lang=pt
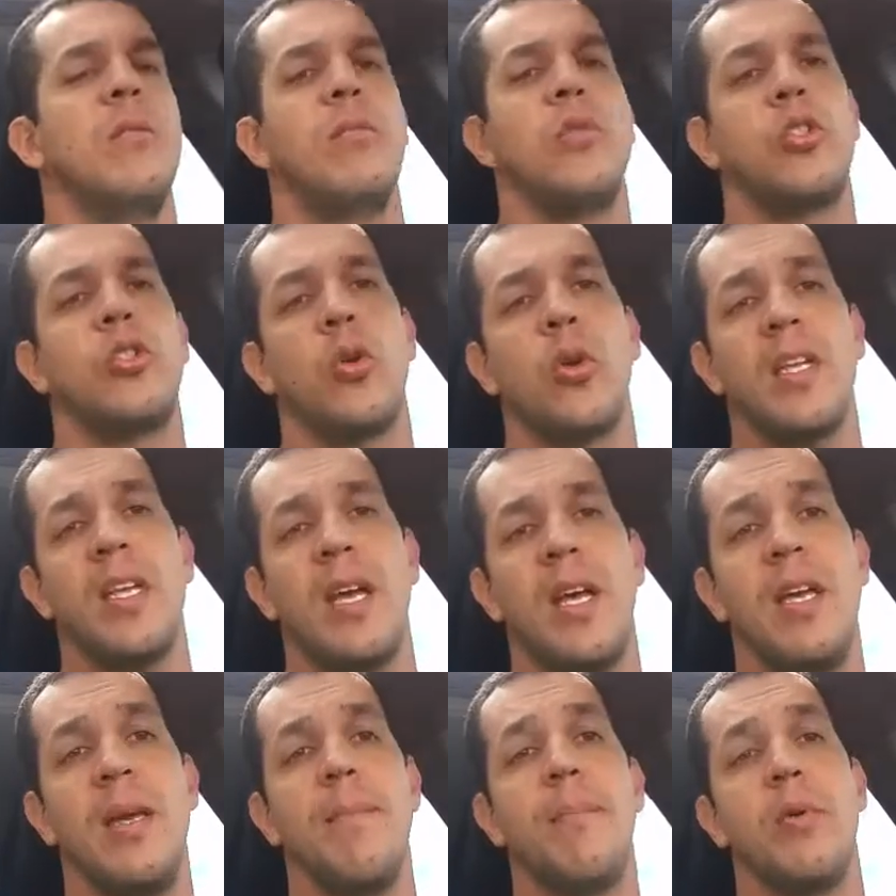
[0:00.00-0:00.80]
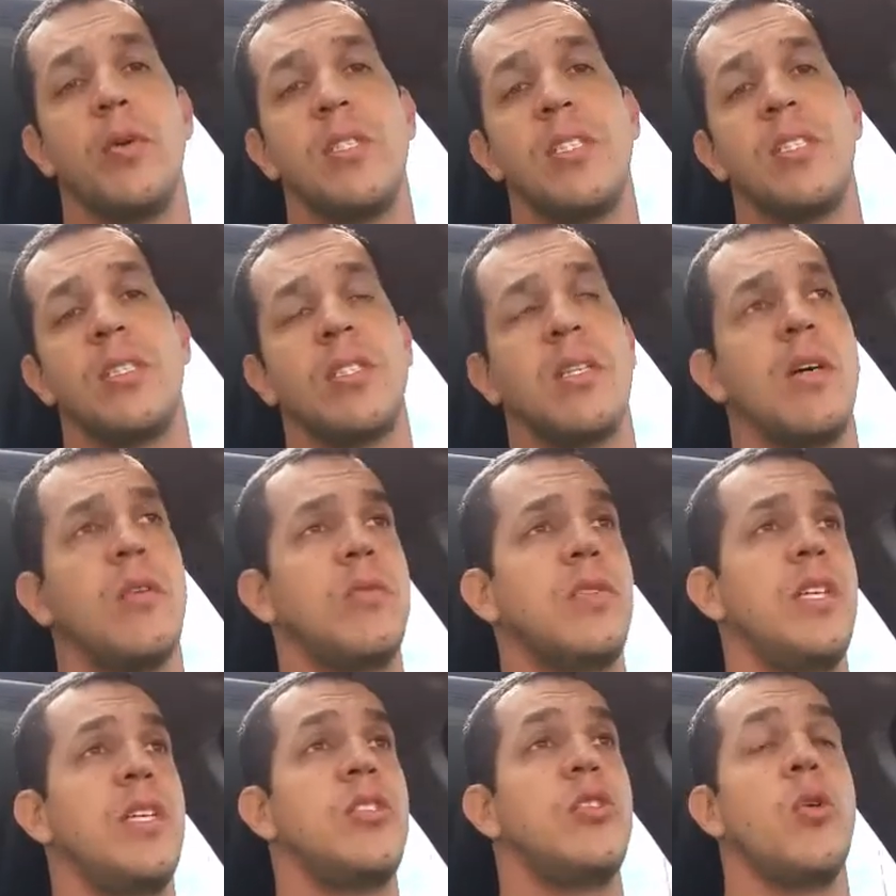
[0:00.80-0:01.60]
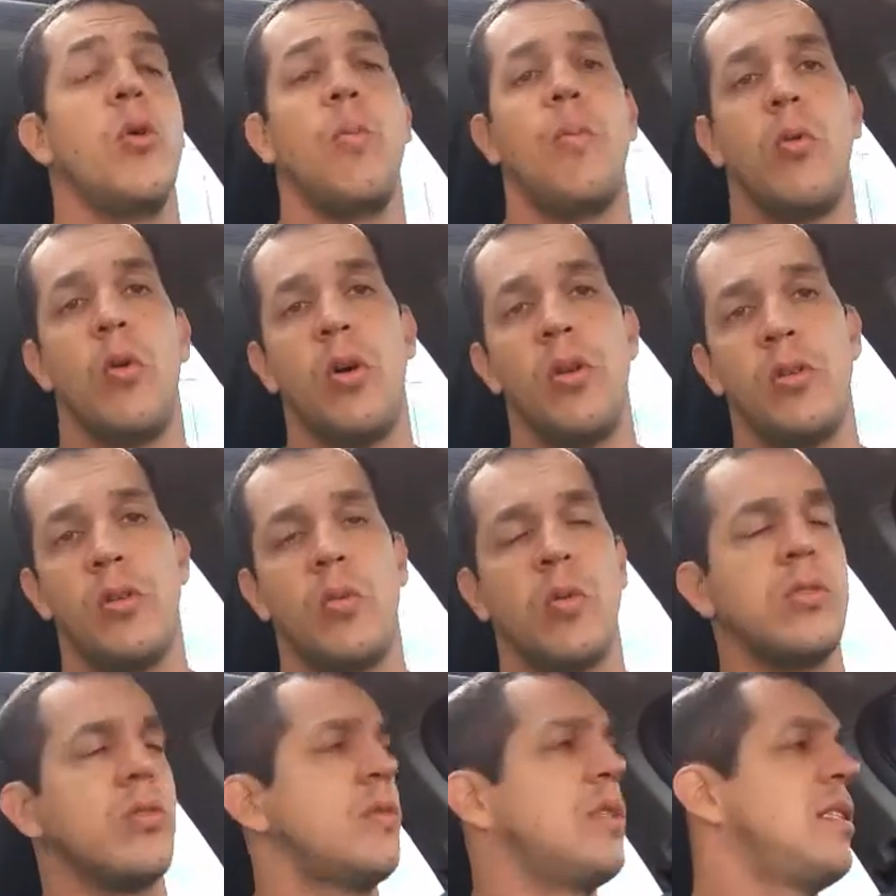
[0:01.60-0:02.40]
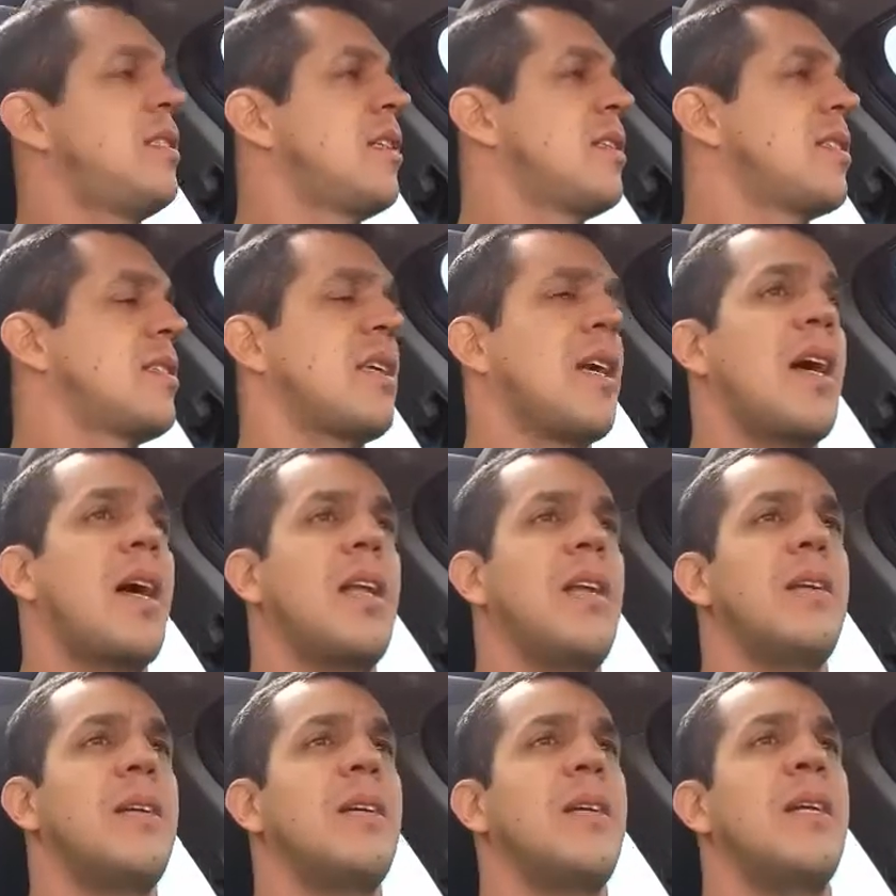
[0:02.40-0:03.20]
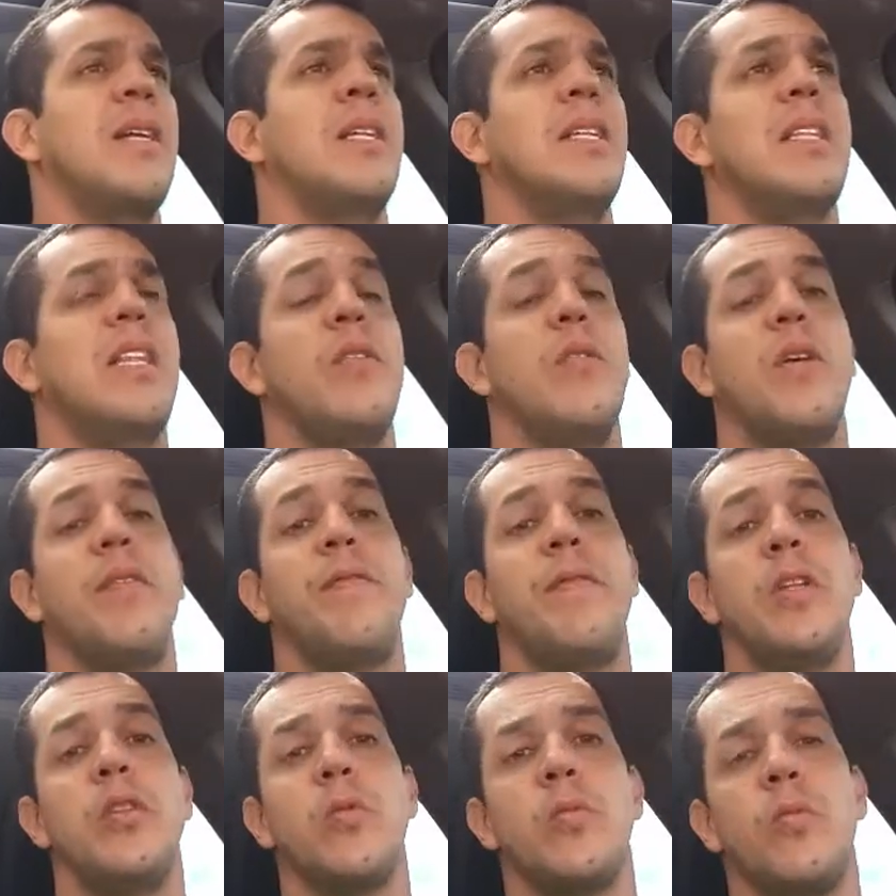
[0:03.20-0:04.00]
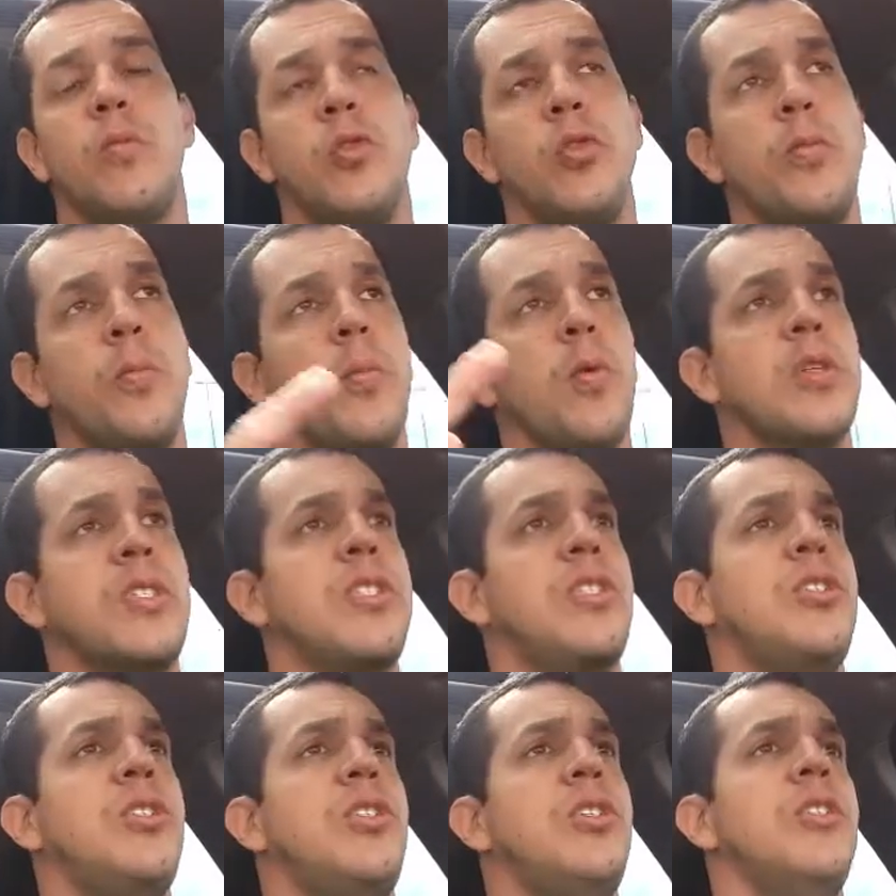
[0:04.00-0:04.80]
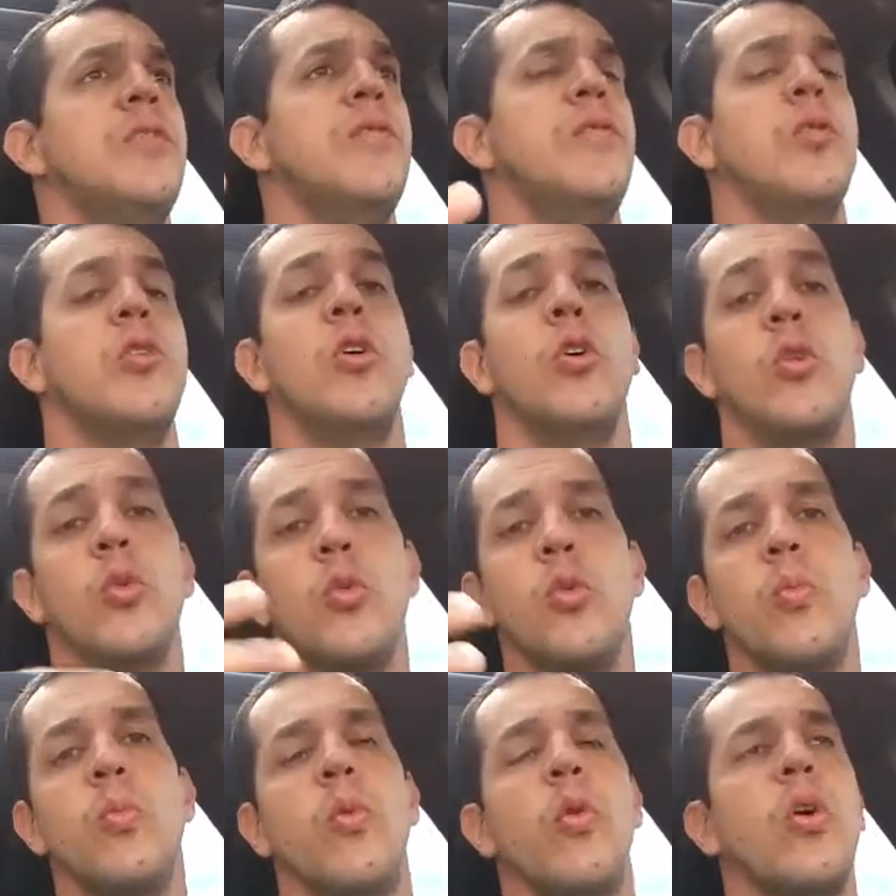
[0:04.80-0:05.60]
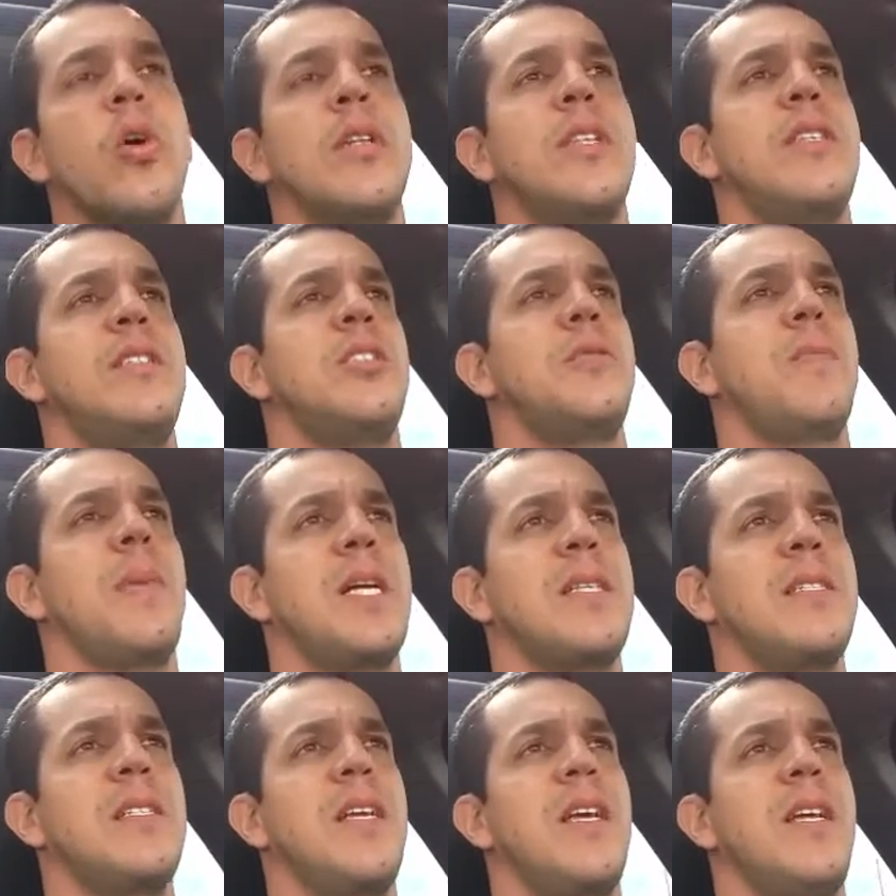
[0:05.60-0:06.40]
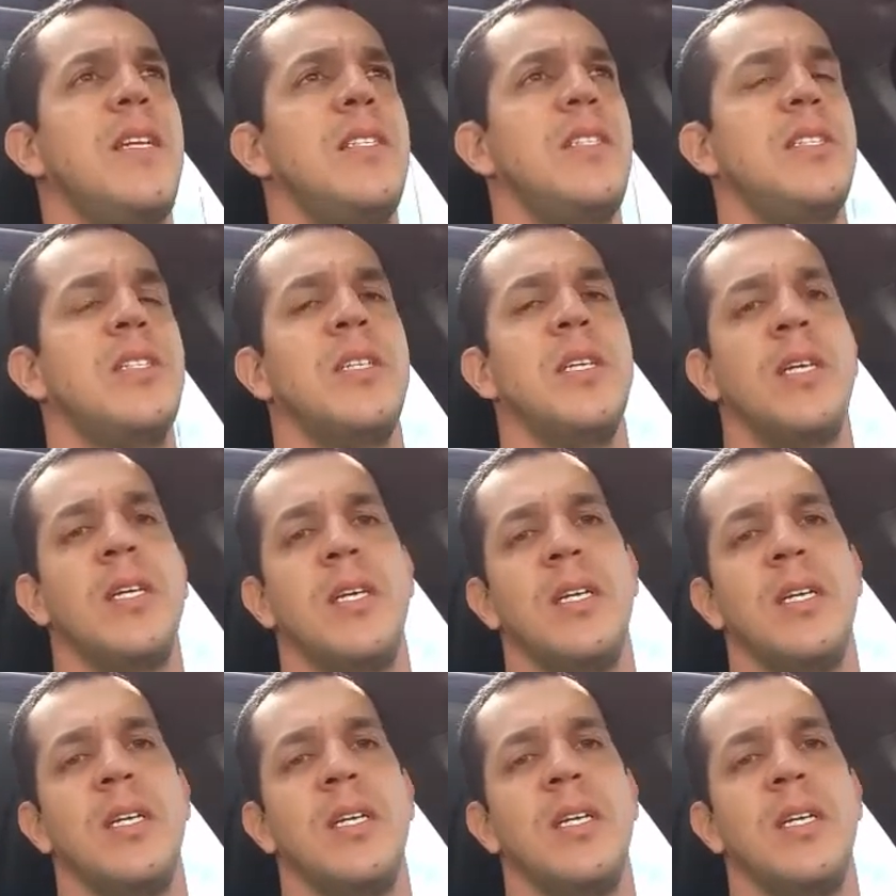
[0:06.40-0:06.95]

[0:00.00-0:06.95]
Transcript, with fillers: mostrou que a reposição desse hormônio, quando necessária, tem um efeito muito positivo no humor desses pacientes,